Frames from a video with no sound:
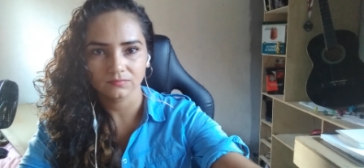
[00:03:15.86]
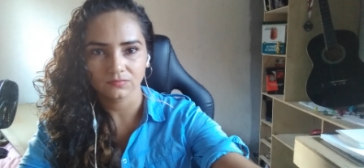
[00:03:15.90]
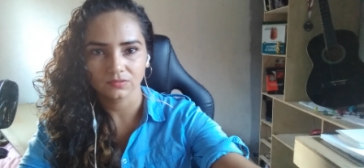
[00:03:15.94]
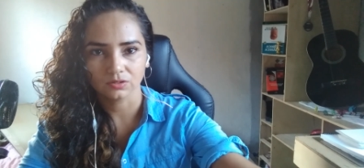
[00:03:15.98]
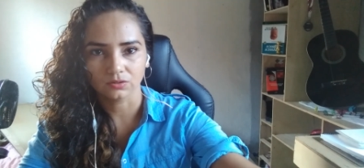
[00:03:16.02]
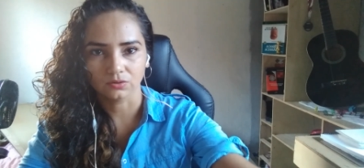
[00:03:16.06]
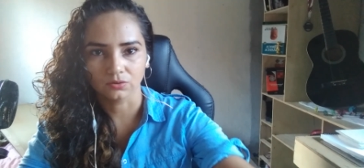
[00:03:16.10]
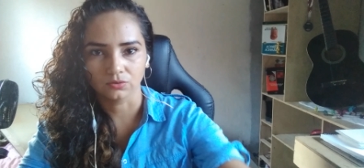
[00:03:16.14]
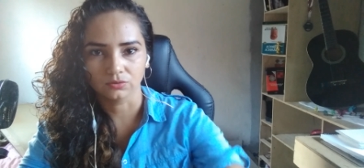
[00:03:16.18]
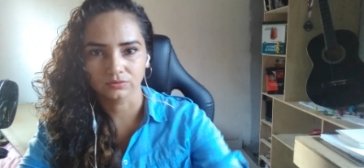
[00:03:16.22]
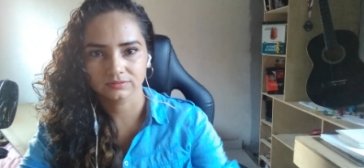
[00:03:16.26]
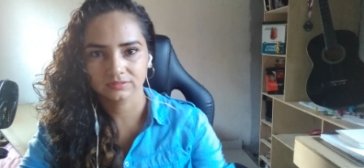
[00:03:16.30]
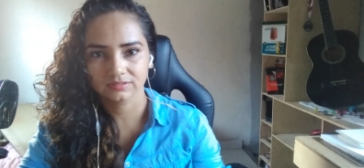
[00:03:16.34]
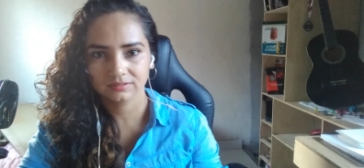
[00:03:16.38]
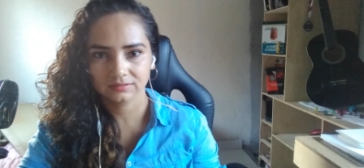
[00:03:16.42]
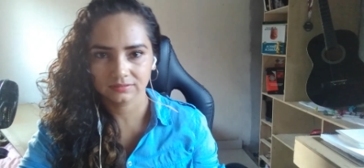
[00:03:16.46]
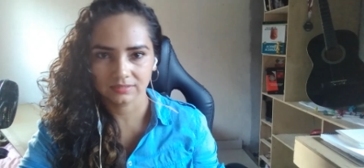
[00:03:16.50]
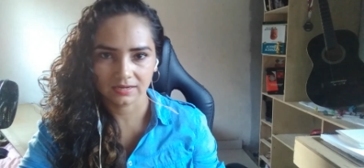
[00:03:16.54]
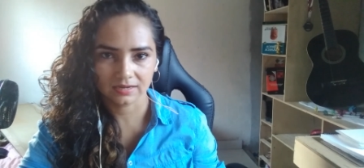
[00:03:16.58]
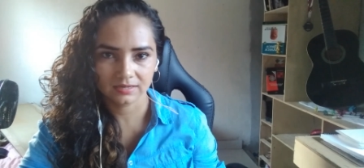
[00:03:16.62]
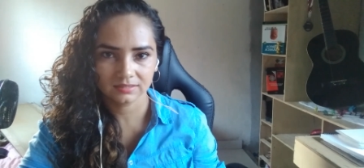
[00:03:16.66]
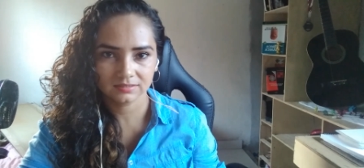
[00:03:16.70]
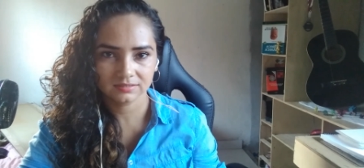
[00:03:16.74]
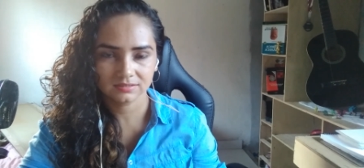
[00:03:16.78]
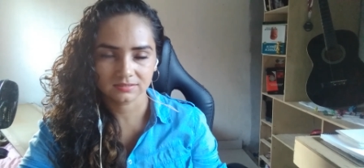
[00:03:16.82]
Outra
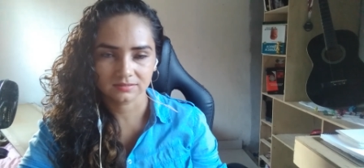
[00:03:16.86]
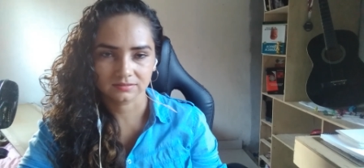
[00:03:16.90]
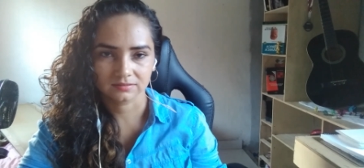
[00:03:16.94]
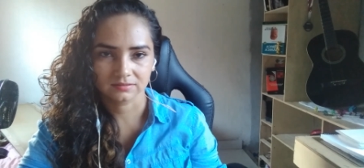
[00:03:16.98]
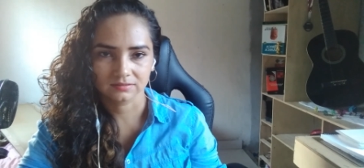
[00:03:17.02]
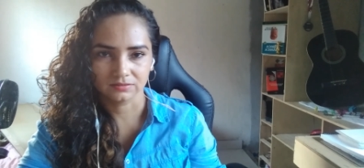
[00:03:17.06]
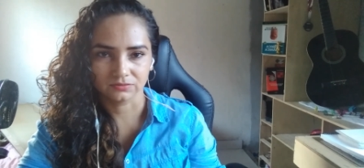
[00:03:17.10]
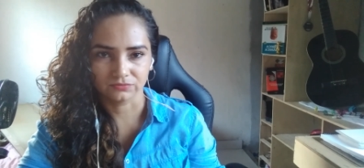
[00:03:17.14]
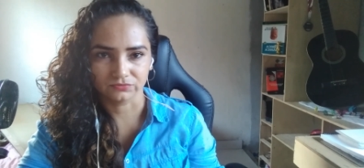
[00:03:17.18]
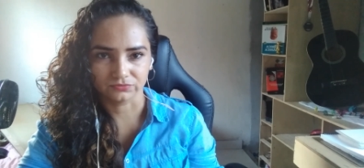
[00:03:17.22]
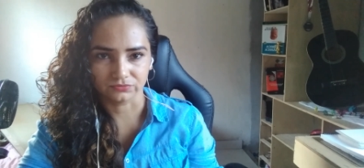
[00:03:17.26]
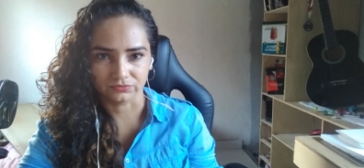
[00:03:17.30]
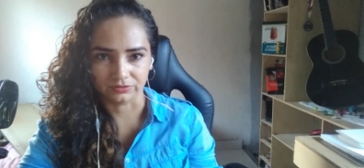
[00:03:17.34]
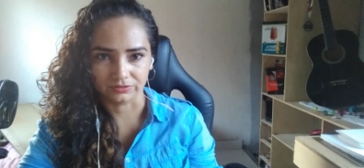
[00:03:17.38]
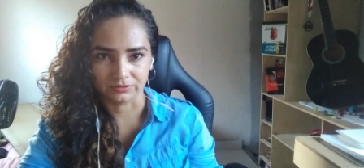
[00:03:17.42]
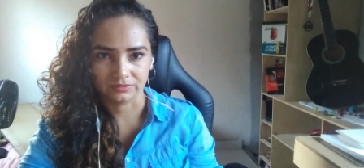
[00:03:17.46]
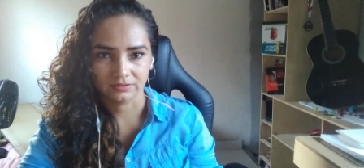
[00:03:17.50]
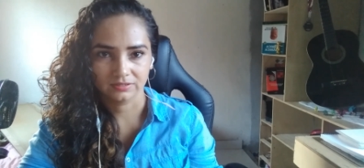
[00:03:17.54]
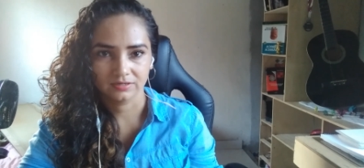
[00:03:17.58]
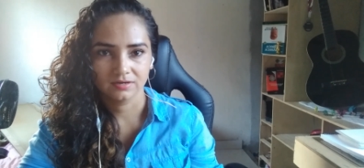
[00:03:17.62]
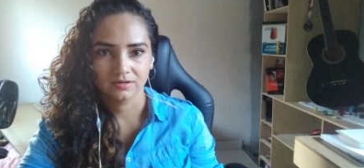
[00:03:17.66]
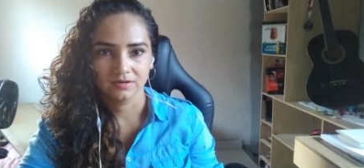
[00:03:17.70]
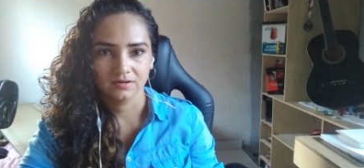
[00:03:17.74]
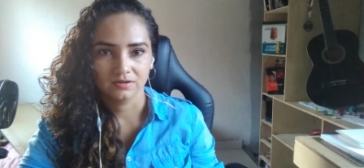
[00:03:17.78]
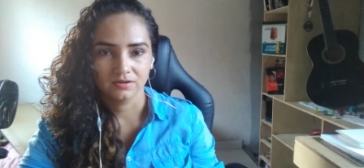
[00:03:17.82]
análise que foi
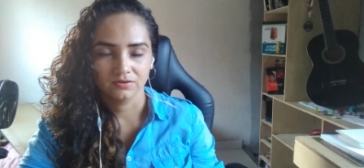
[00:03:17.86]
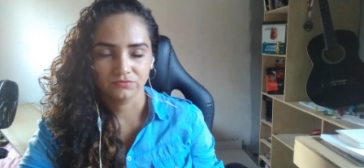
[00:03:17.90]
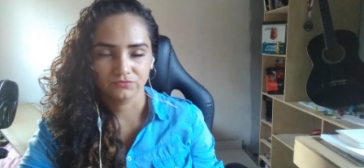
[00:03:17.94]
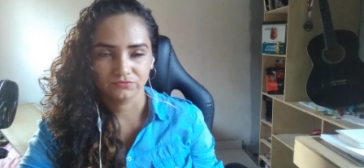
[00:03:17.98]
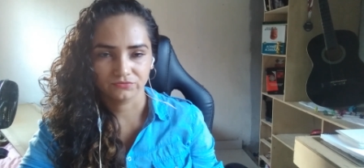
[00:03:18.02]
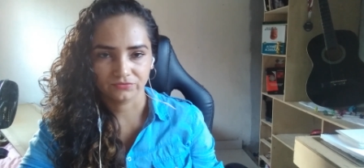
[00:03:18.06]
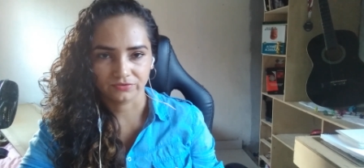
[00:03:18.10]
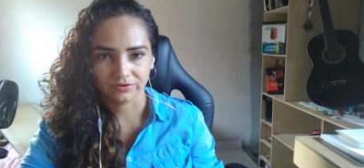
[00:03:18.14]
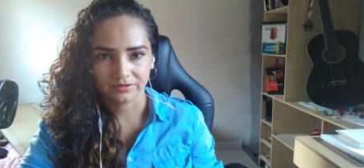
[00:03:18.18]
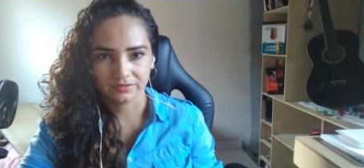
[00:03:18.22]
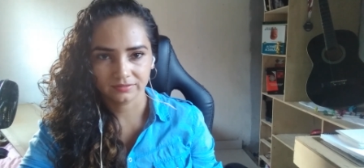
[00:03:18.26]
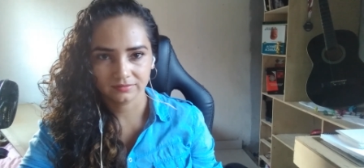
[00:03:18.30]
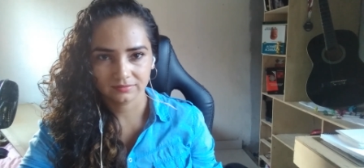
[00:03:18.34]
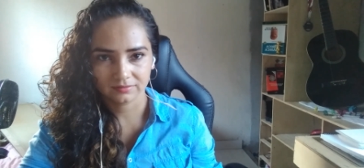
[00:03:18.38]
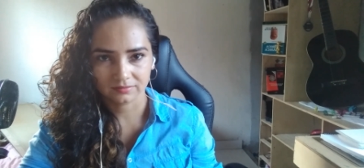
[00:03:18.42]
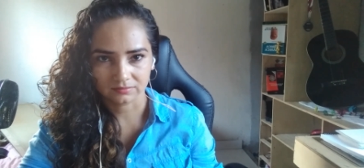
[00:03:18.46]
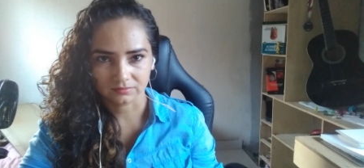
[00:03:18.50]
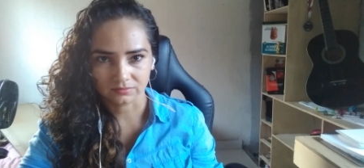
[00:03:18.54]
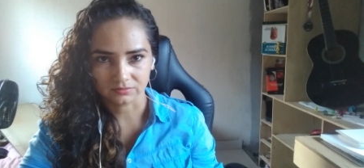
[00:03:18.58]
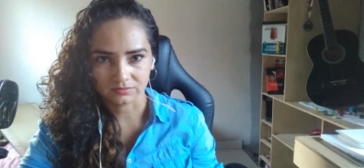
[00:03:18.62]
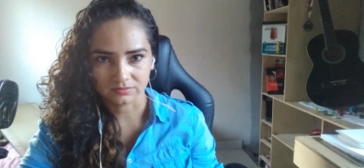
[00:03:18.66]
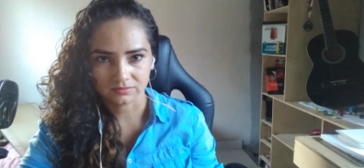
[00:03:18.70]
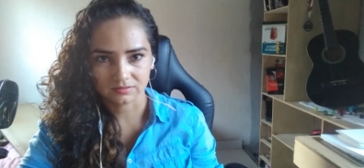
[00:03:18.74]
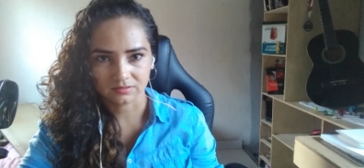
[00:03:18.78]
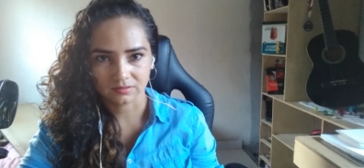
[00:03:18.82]
feita em
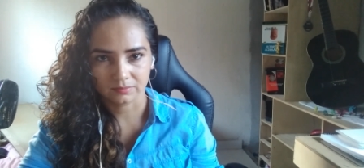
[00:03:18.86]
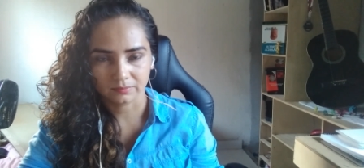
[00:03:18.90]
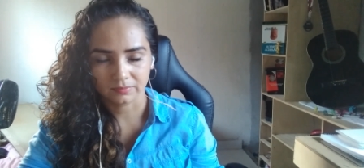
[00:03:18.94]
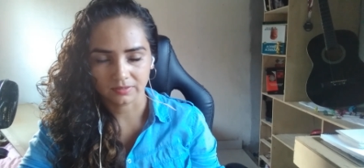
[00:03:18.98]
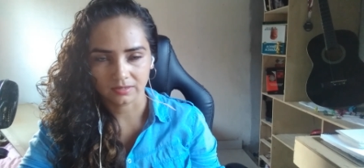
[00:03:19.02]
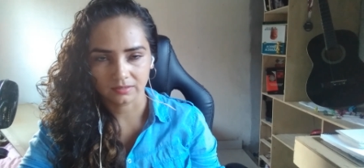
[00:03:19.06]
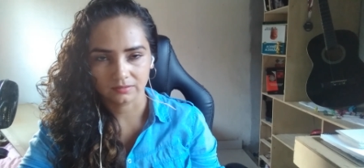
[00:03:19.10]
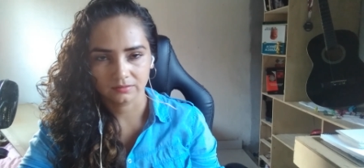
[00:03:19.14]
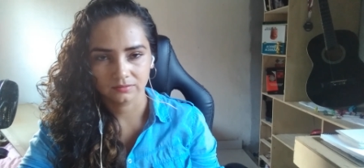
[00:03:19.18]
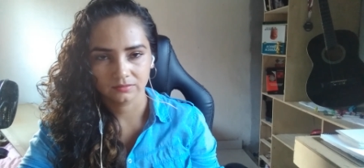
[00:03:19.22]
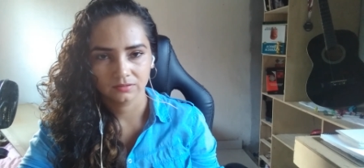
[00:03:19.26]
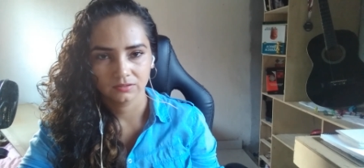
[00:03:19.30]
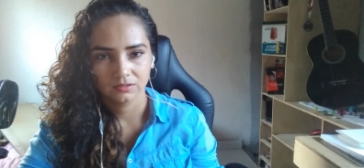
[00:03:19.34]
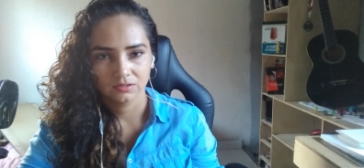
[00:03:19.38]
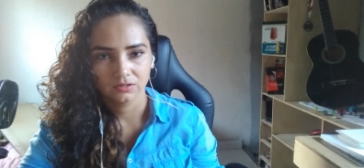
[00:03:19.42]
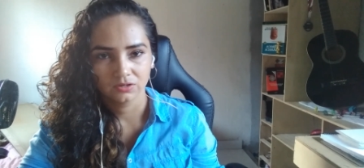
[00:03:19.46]
nosso trabalho